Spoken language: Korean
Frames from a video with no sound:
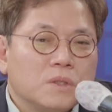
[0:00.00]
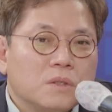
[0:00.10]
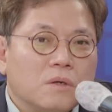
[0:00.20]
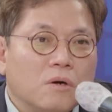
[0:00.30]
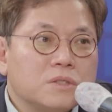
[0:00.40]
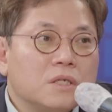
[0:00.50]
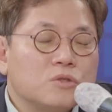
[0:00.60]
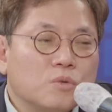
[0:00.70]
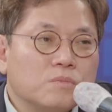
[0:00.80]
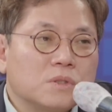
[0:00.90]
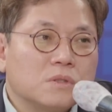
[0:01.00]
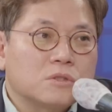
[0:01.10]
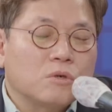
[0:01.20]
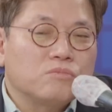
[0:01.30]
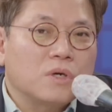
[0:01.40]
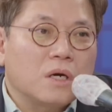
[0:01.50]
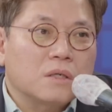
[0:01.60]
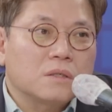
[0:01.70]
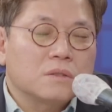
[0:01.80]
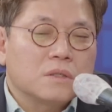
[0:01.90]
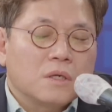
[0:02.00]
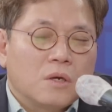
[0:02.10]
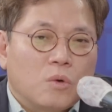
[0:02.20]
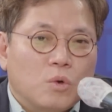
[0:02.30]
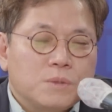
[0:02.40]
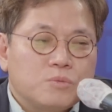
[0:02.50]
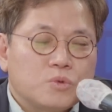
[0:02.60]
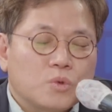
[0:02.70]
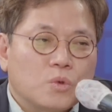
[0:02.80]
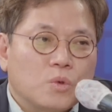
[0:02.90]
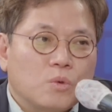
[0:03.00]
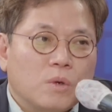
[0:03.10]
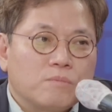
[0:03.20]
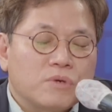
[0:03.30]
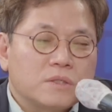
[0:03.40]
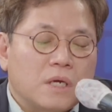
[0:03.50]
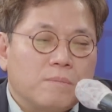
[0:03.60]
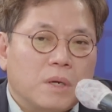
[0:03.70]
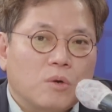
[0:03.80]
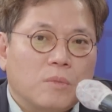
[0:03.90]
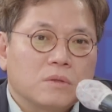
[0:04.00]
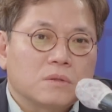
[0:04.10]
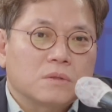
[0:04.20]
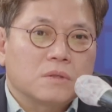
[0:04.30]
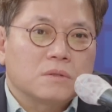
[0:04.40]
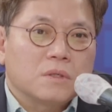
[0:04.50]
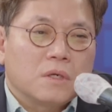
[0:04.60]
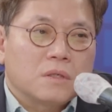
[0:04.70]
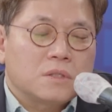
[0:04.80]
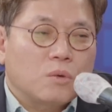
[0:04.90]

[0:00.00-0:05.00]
어제는 좀 그 정부가 그런 50조 원 플러스 알파로 뭐 어떤 그런 네.